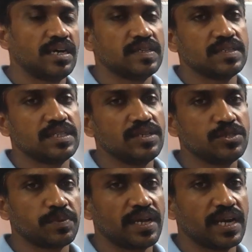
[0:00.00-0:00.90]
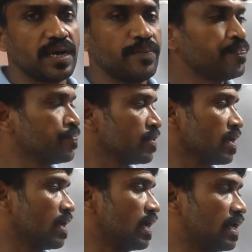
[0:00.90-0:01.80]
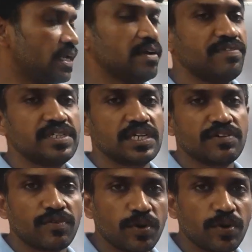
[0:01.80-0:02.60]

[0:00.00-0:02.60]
அது வந்து யூஸ் பண்ணிக்கலாம் அந்த ரெஃப்ரிஜரேட்டர்